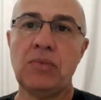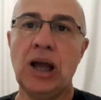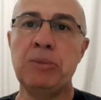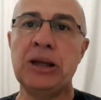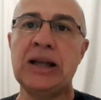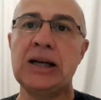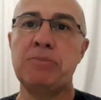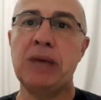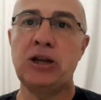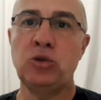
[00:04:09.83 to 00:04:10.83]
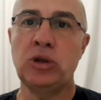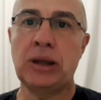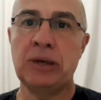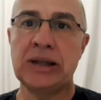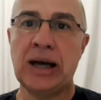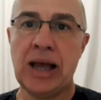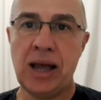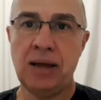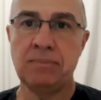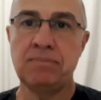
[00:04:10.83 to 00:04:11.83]
a medalha Mérito
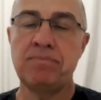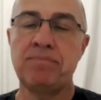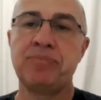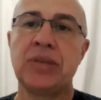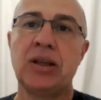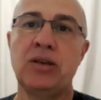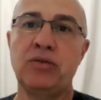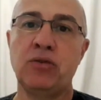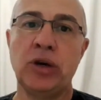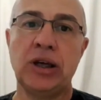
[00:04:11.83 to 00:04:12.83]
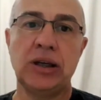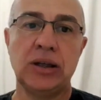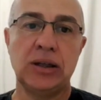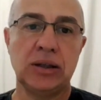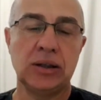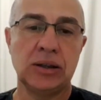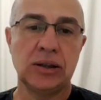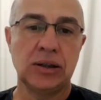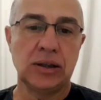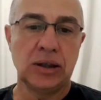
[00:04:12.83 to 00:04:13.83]
Tamandaré, que foi
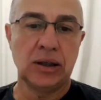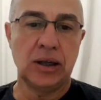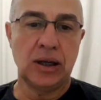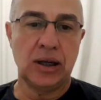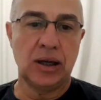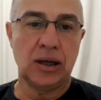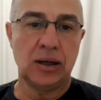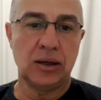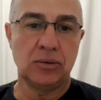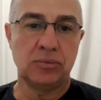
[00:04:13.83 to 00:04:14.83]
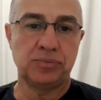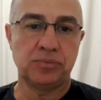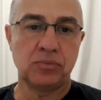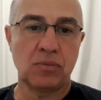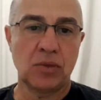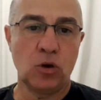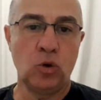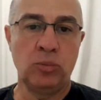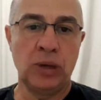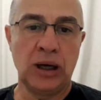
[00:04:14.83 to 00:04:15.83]
é,
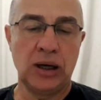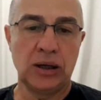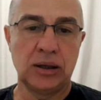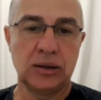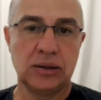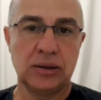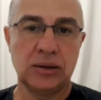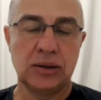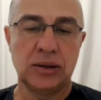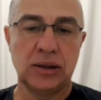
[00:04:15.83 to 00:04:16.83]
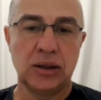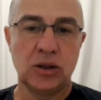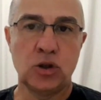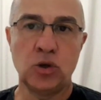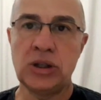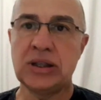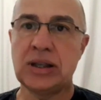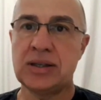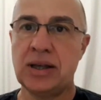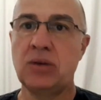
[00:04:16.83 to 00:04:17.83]
uma
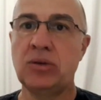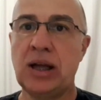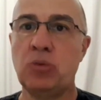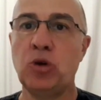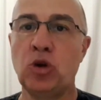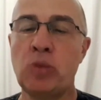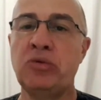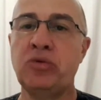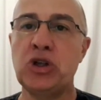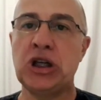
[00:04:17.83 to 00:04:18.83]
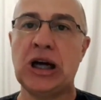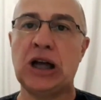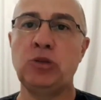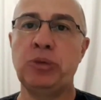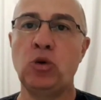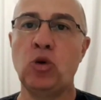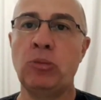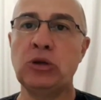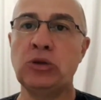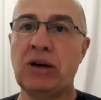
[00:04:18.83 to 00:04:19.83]
solicitação, né? O meu nome foi indicado pelo
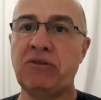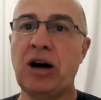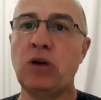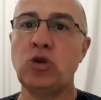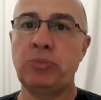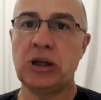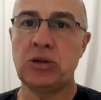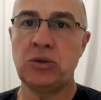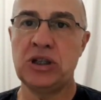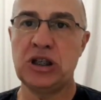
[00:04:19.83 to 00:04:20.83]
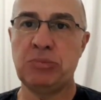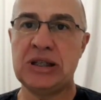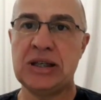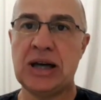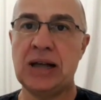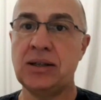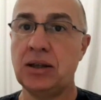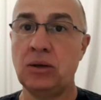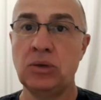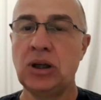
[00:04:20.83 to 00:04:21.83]
Comando Naval de Operações Especiais.
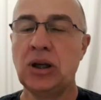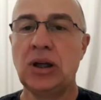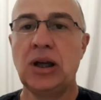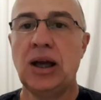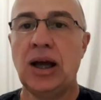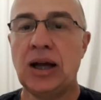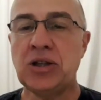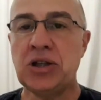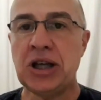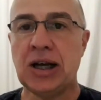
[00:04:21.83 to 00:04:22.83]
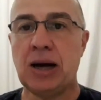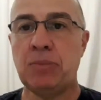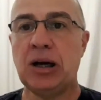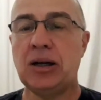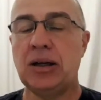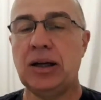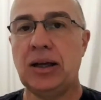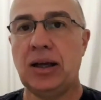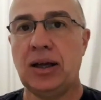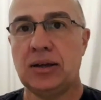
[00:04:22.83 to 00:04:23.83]
Então, a gente acaba
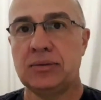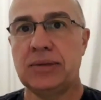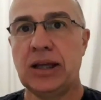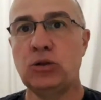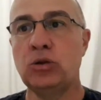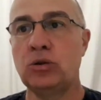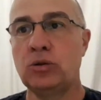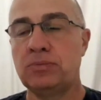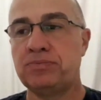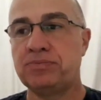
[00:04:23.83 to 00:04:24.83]
é, tendo